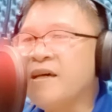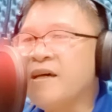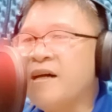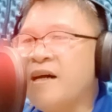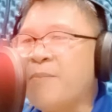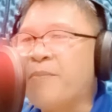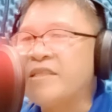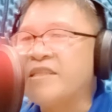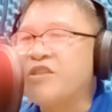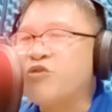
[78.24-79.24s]
apan
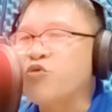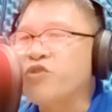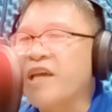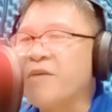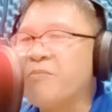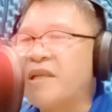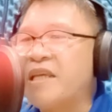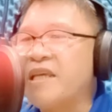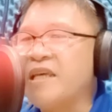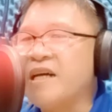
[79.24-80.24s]
sa jutayng
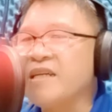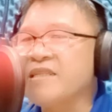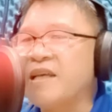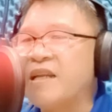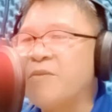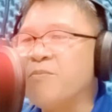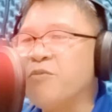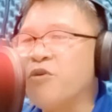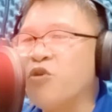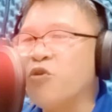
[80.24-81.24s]
biniyak sa
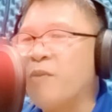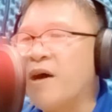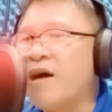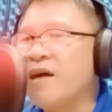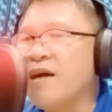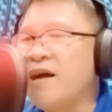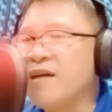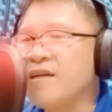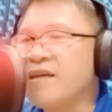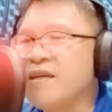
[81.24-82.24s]
limbong og bahakhak
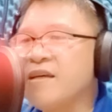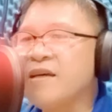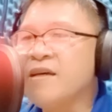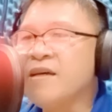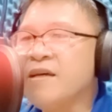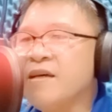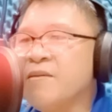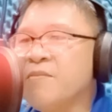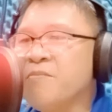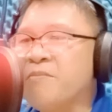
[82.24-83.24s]

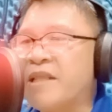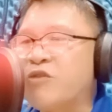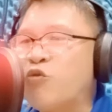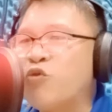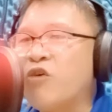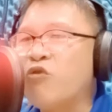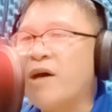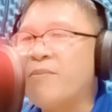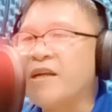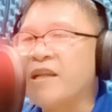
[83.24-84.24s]
Matunaw
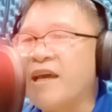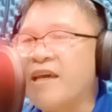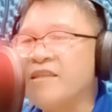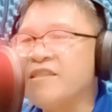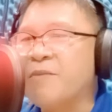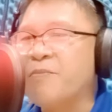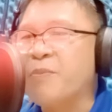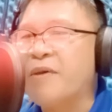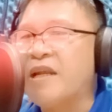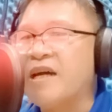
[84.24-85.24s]
lamang di ay sa
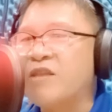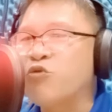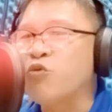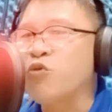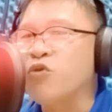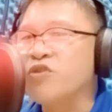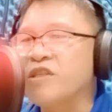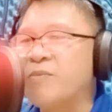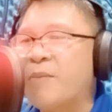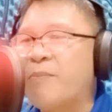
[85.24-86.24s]
pipila katulo sa
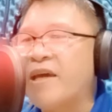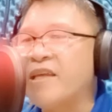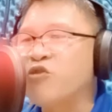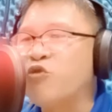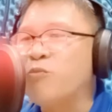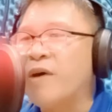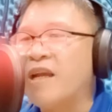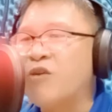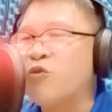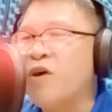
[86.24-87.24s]
mapait kong mga
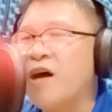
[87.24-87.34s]
luha.